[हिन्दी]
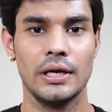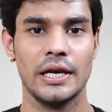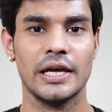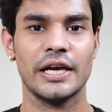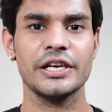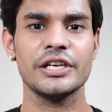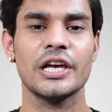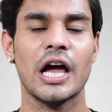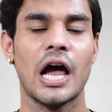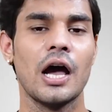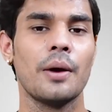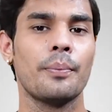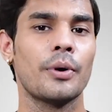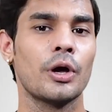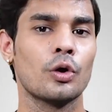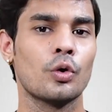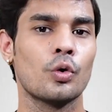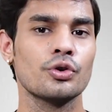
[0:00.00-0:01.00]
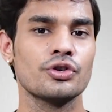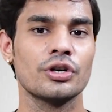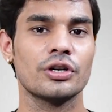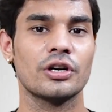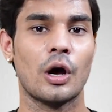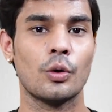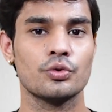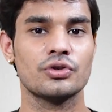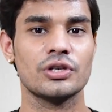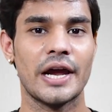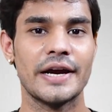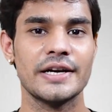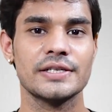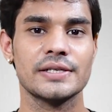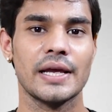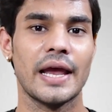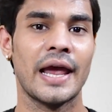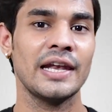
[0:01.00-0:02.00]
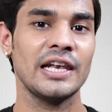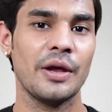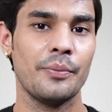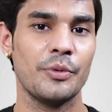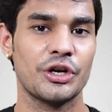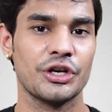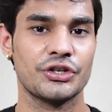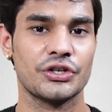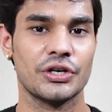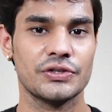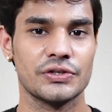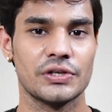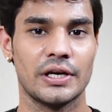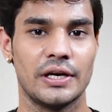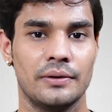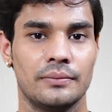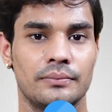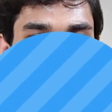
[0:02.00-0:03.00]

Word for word: लेकिन यहाँ पर कुछ डाउनसाइड्स एंड लिमिटेशंस हैं